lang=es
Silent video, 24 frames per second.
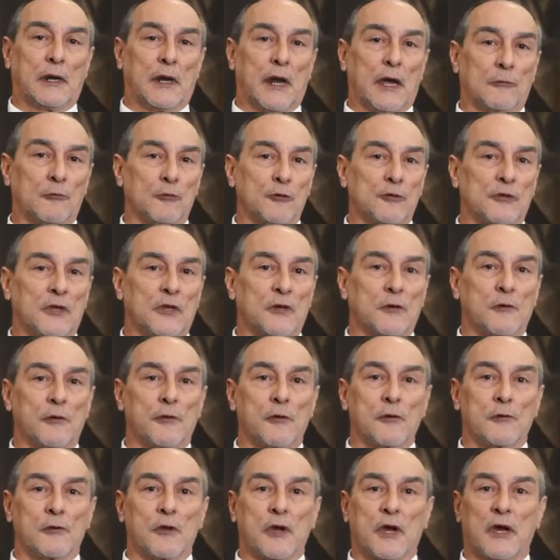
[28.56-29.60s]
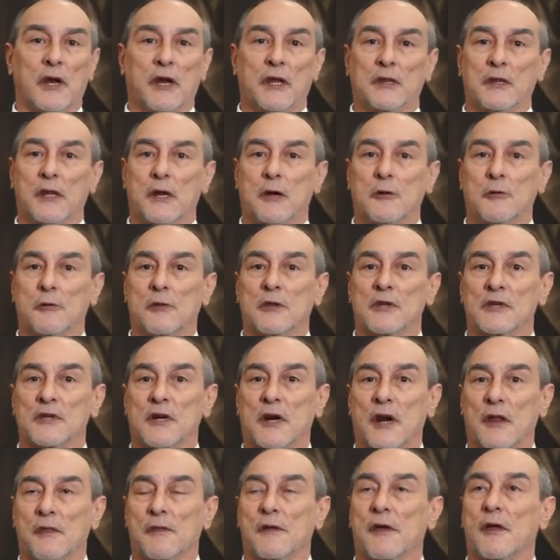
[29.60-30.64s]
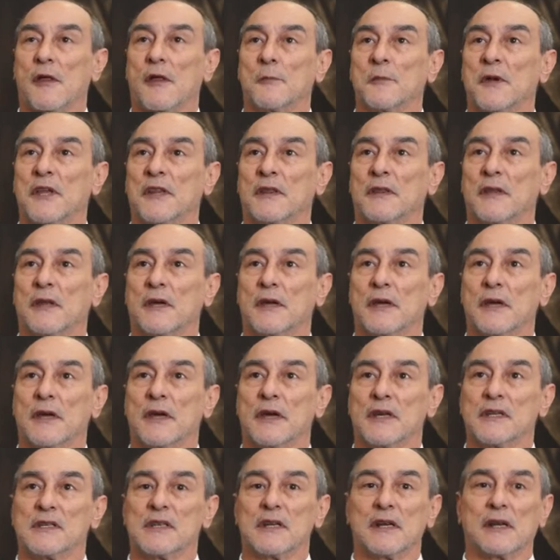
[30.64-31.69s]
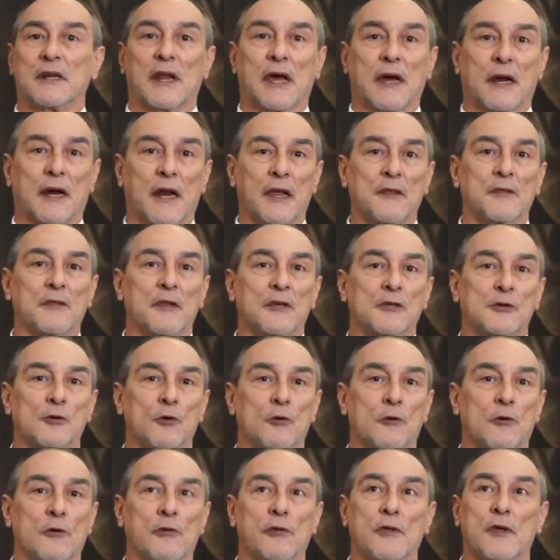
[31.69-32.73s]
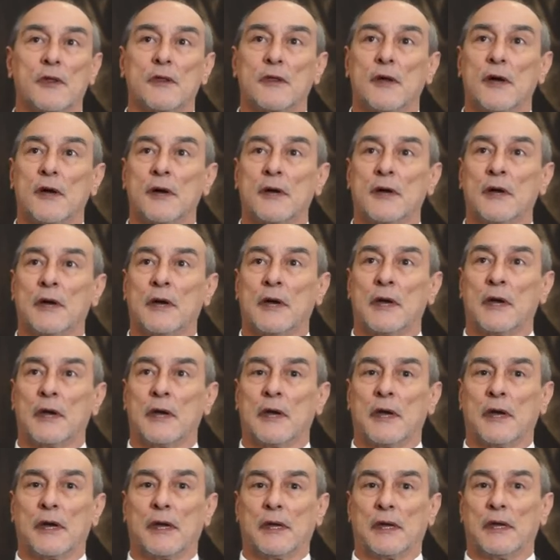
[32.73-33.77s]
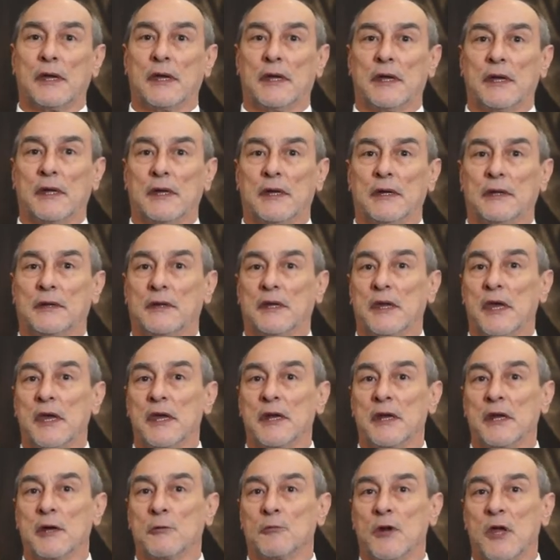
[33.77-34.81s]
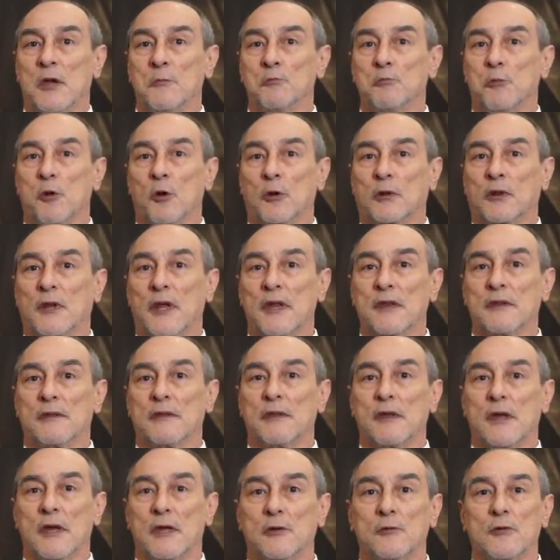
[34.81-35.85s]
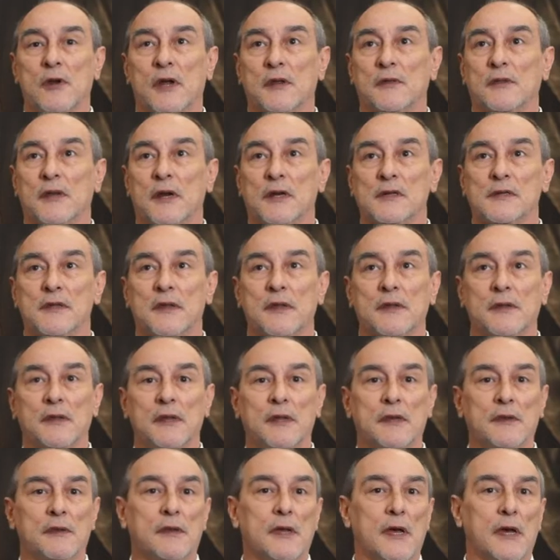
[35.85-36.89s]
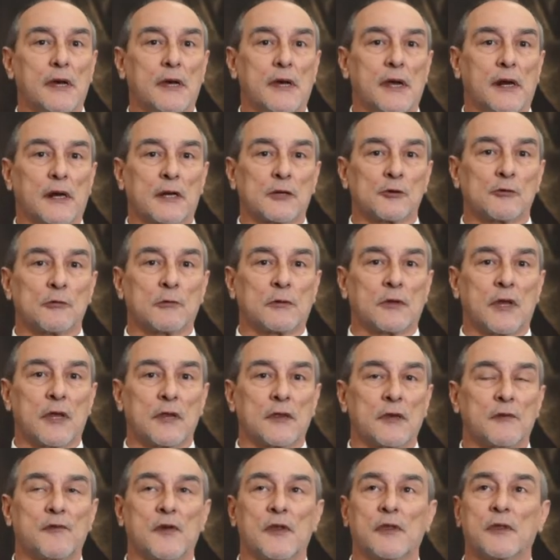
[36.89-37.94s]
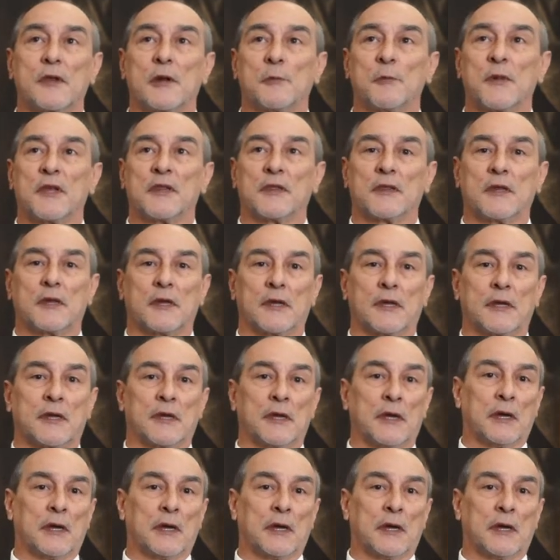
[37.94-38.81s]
La Constitución de Querétaro, desgraciadamente, es la gran desconocida y tiene una importancia y una trascendencia que resultan difícilmente